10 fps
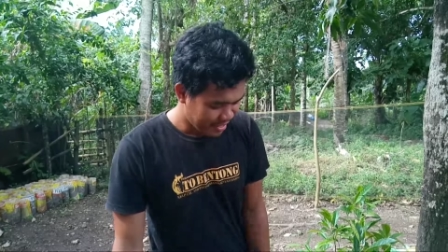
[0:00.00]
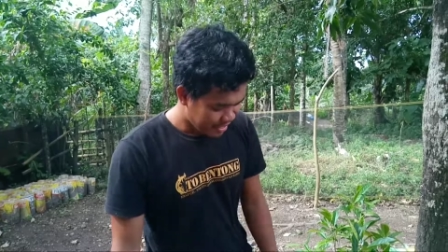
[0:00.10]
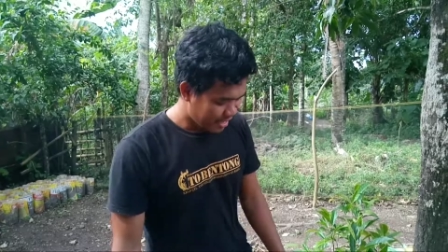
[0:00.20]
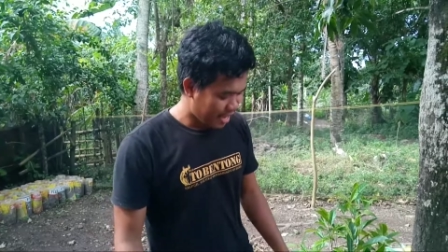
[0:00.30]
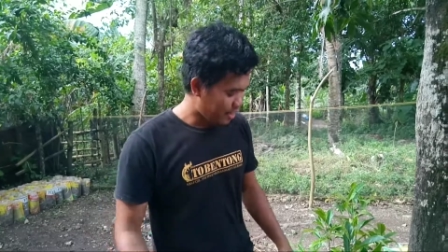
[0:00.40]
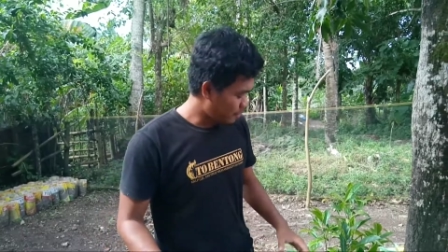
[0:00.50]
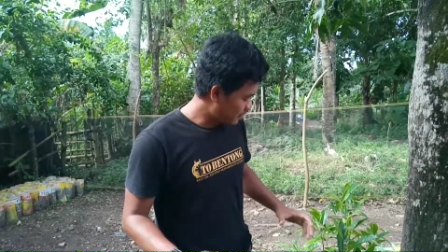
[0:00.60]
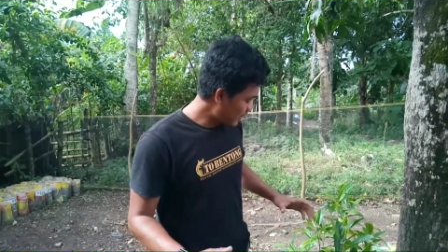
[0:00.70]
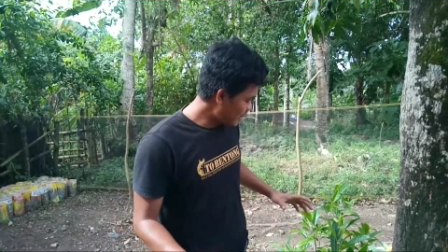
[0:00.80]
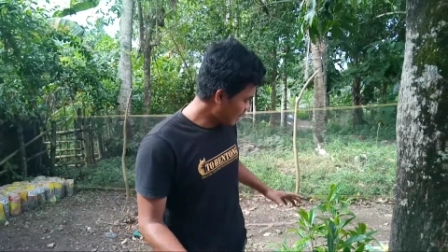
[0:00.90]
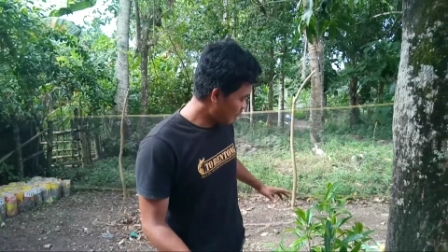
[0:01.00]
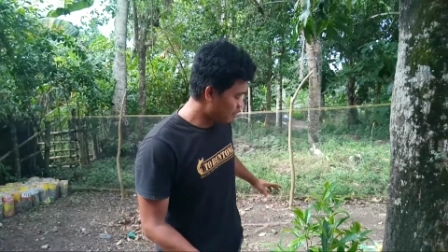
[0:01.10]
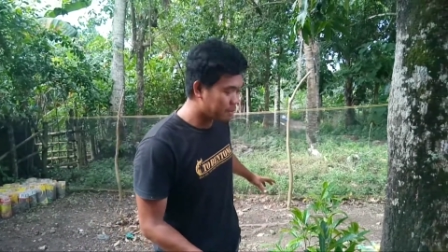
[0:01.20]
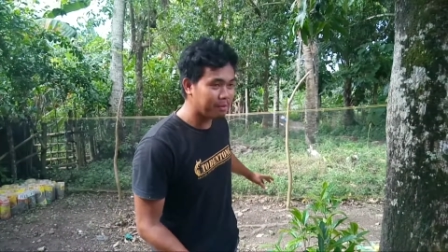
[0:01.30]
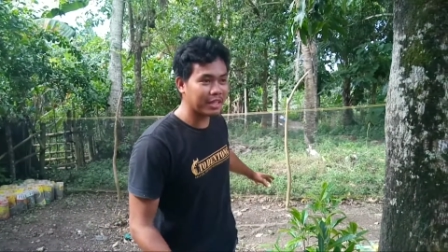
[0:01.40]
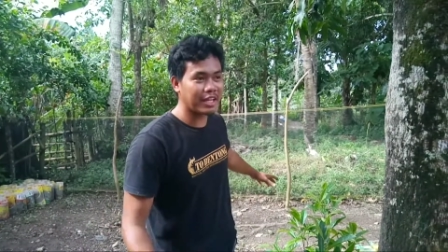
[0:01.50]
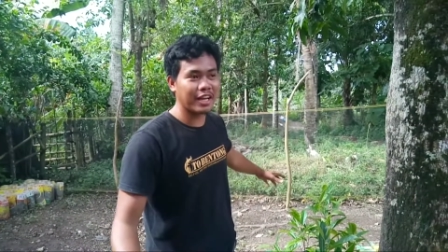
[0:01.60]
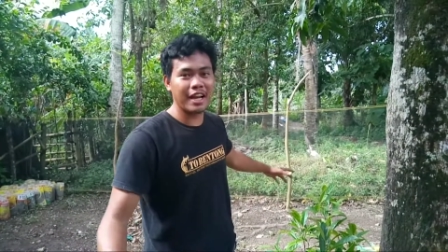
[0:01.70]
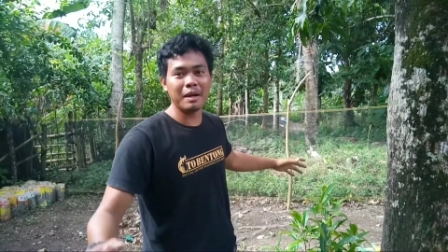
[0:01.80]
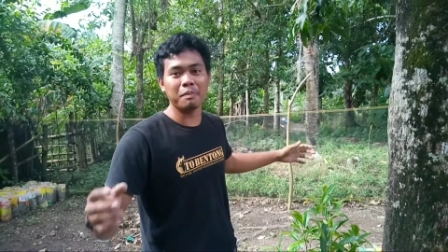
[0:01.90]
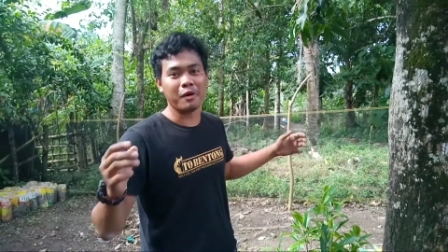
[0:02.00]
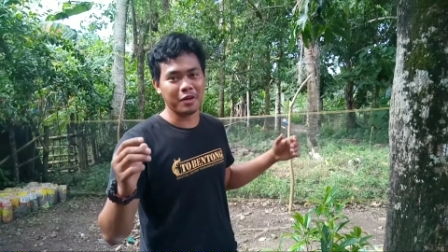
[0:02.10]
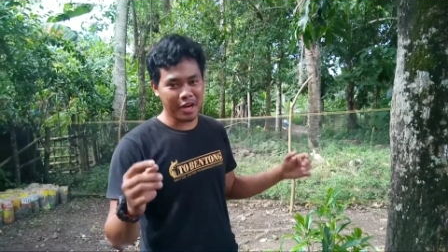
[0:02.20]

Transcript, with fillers: Iya. Nah, dominan yang kami bibit adalah pohon